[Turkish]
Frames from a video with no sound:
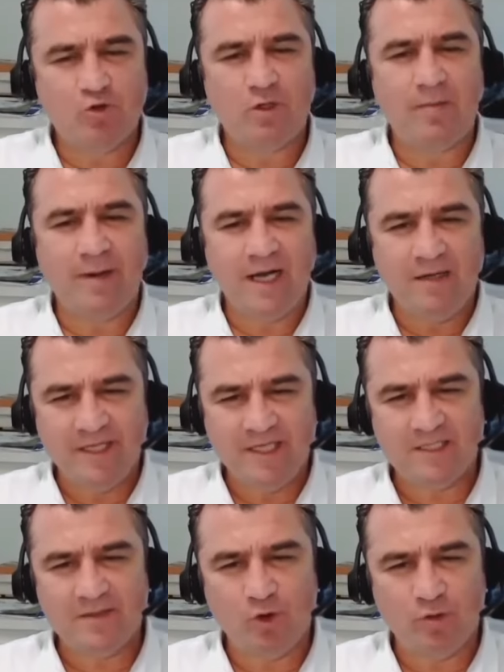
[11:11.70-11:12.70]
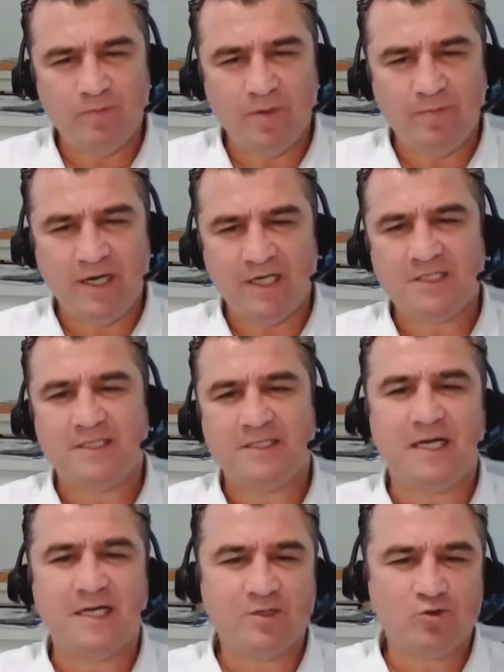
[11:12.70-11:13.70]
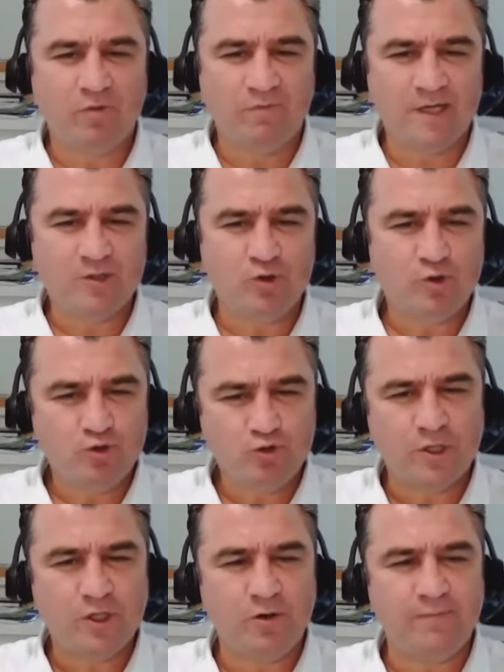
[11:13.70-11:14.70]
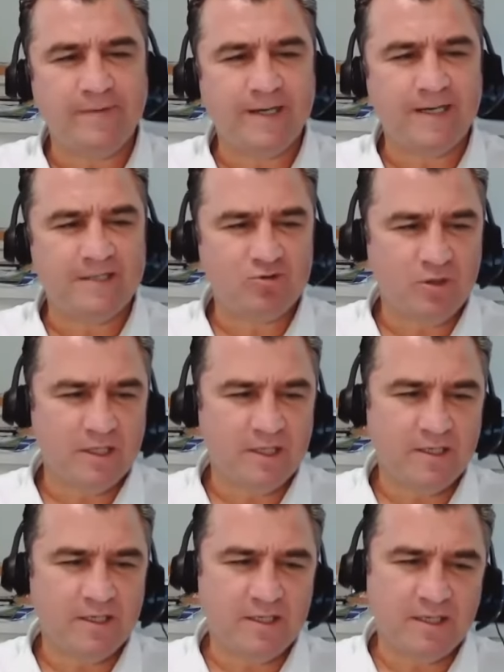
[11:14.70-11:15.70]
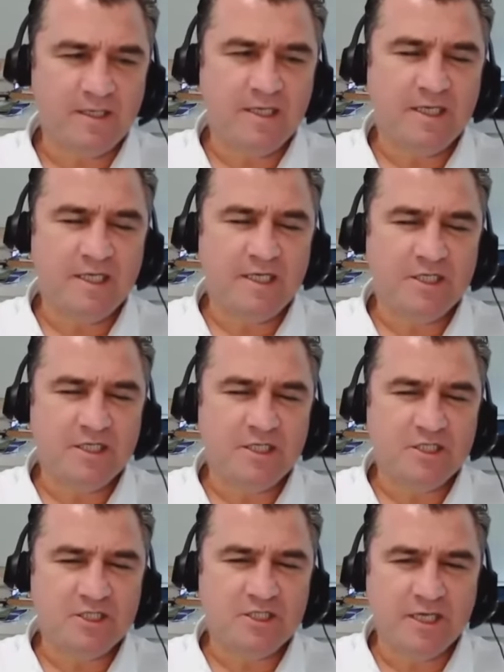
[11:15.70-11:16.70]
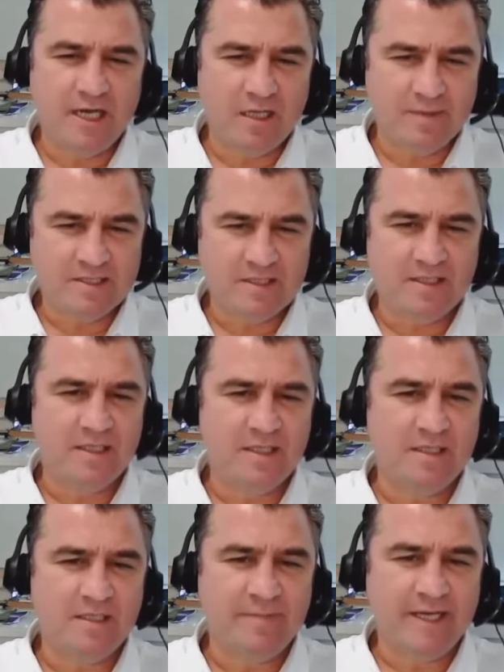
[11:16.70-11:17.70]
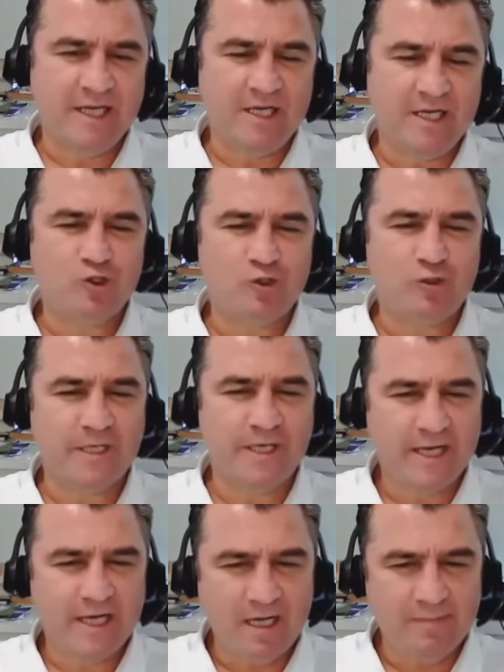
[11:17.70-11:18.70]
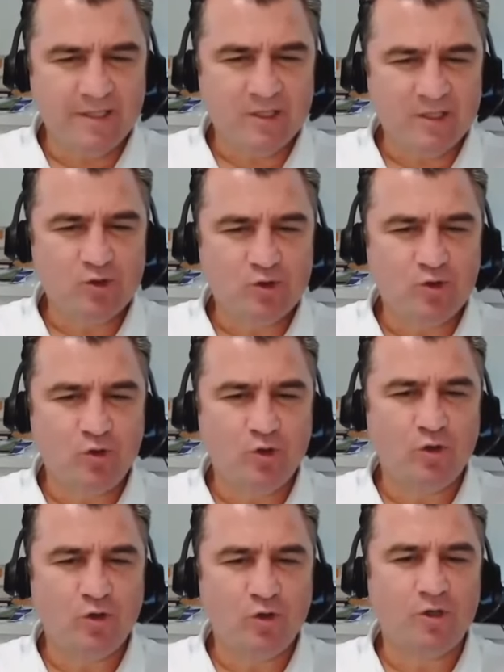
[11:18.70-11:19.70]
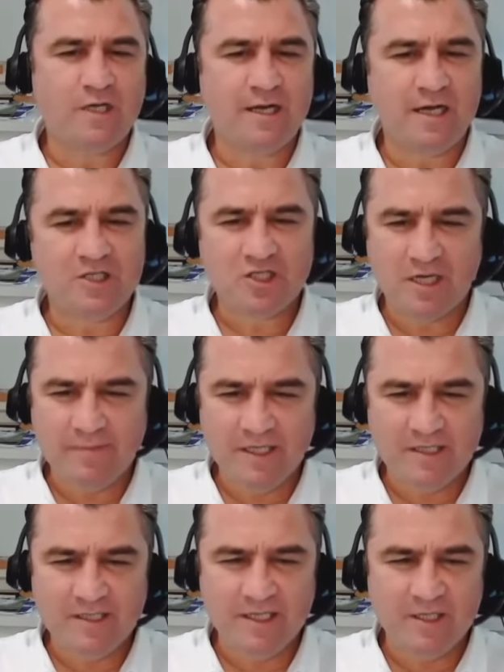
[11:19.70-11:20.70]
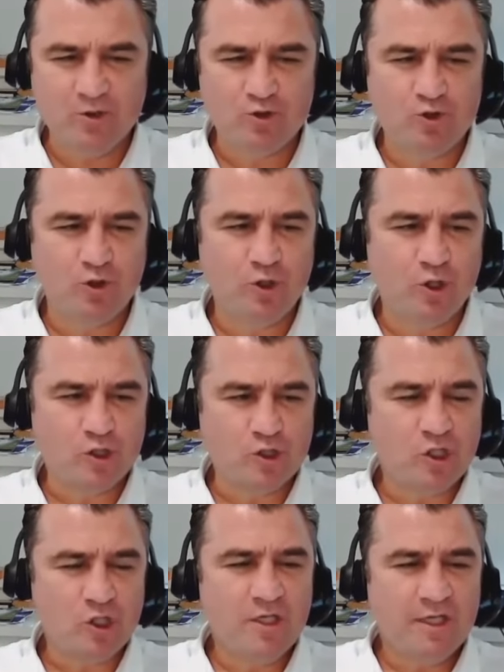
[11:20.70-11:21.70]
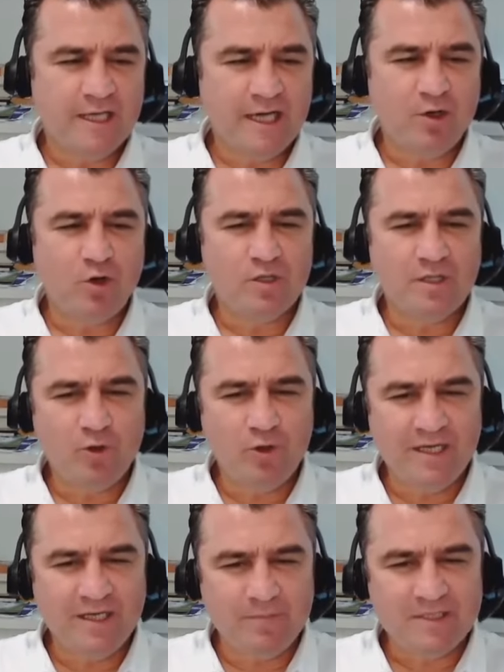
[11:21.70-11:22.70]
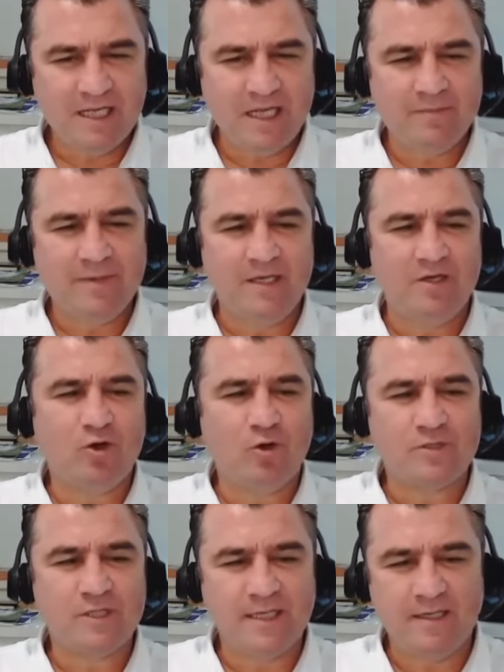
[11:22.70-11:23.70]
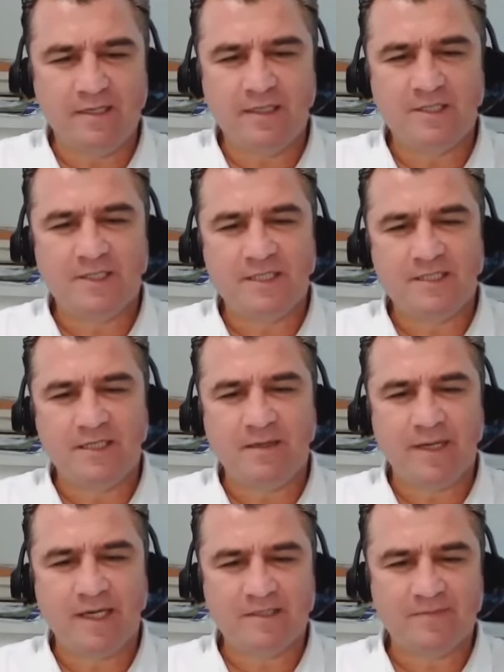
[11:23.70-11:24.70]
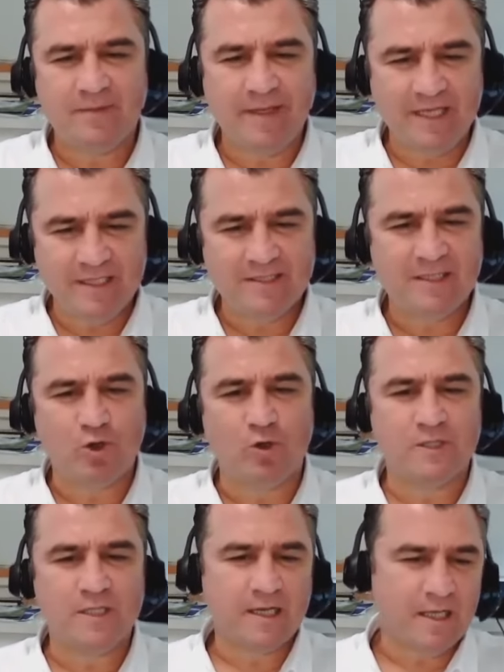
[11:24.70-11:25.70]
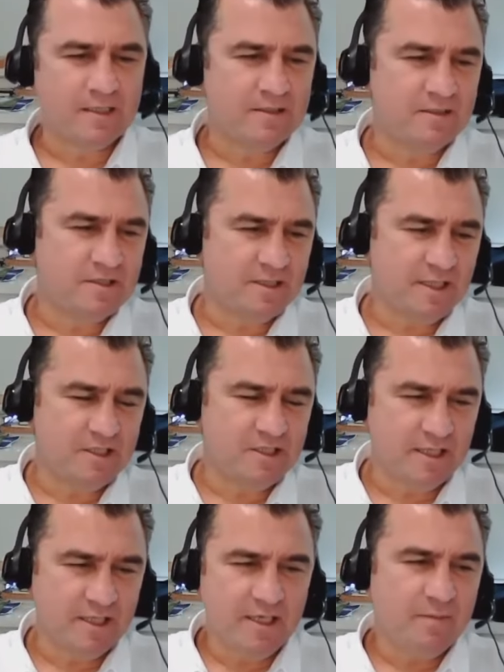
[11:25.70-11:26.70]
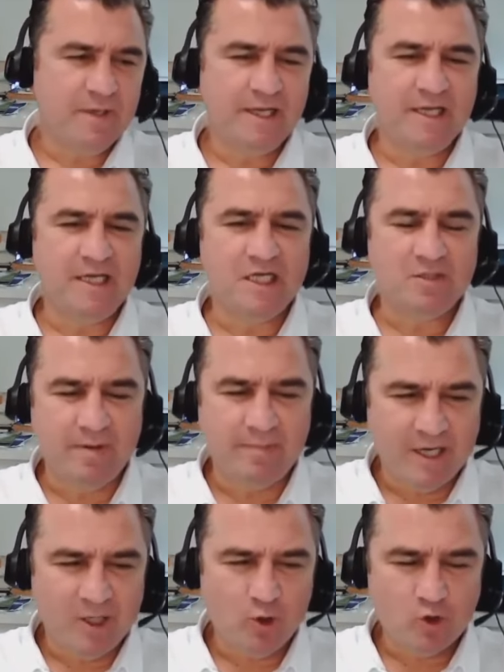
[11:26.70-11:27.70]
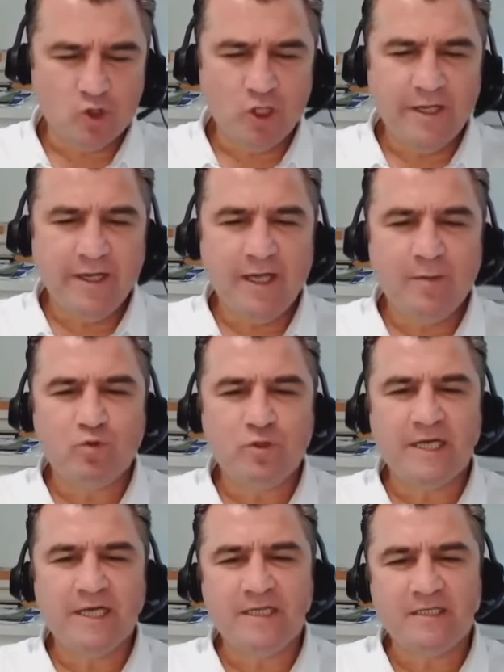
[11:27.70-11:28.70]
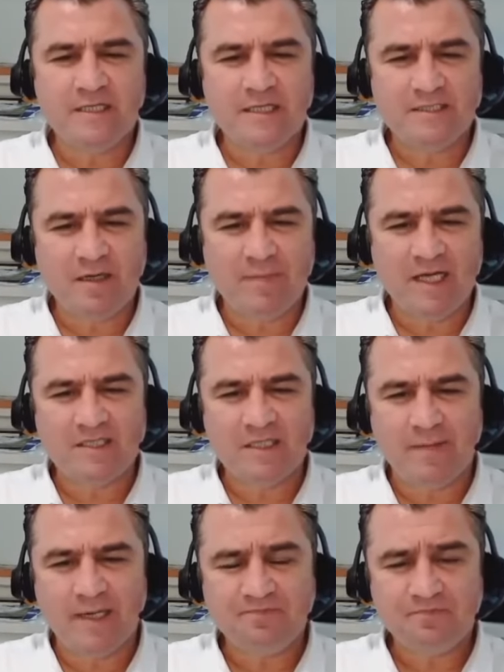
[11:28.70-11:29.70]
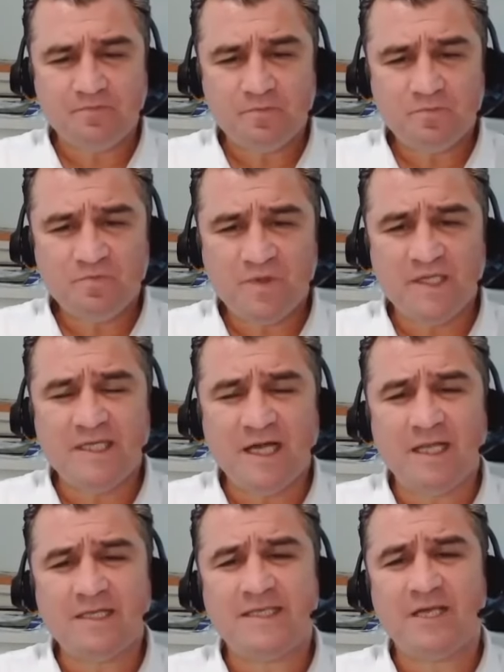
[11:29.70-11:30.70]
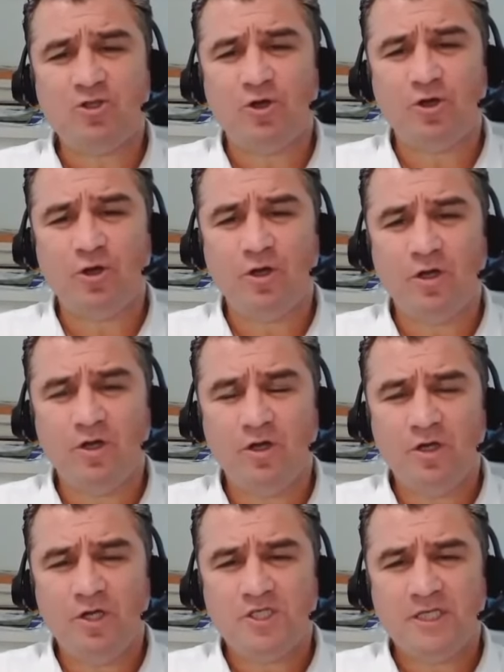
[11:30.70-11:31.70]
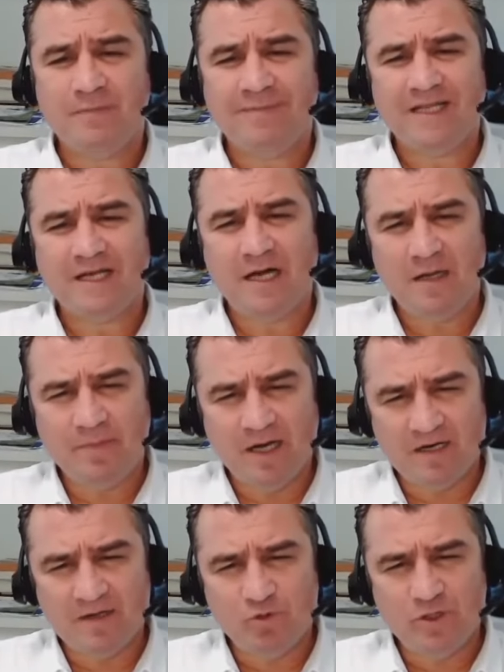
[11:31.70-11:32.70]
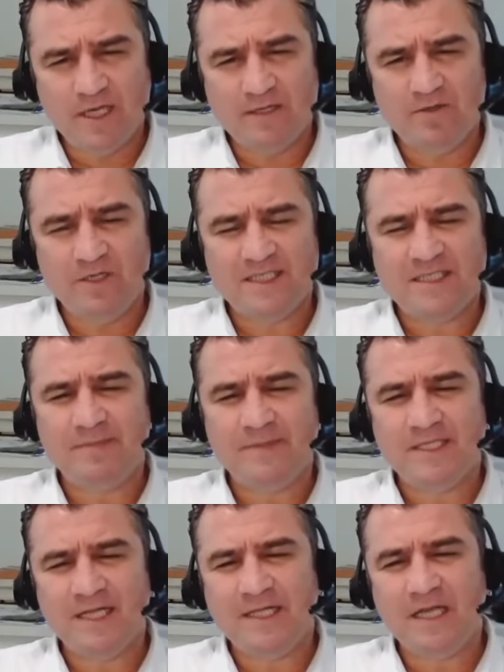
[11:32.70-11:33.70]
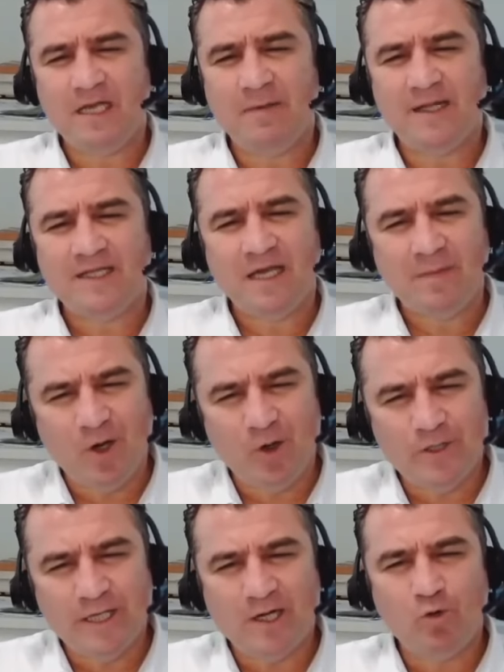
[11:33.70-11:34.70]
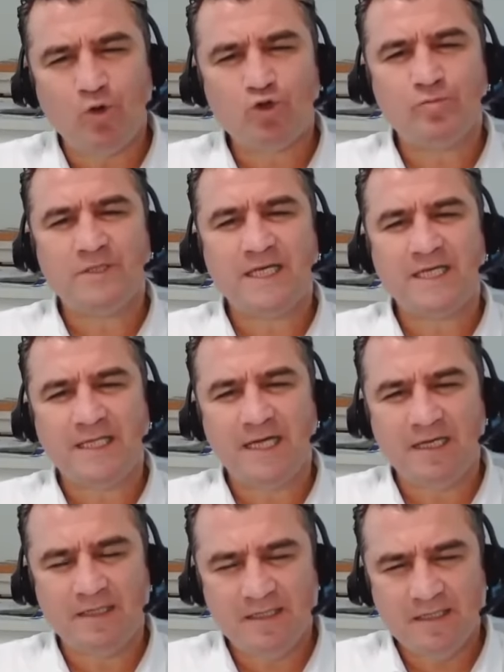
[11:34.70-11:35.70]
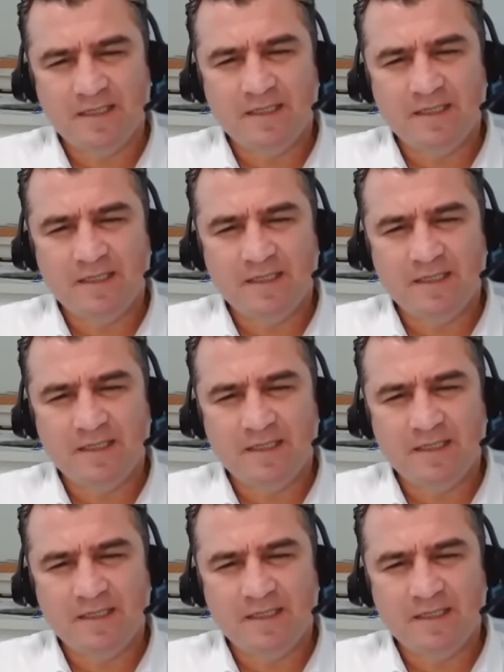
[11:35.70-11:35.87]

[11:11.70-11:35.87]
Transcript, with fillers: global bir isim onun bir parçası artık Tofaş. Onun Türkiye operasyonlarını içine almasını bekliyoruz. Orada rekabet kurulun kararı çıkabilir diye düşünüyoruz. Yani orada böyle yapısal bir nokta e, içerisinde baktığımızda belirsizlik ortada kalkacağı için bir iyileşme bekliyoruz. E bunların yanında zaman zaman sağlık sektörü, işte Medical Park bunlar listemizde değil ama tema olarak hoşumuza giden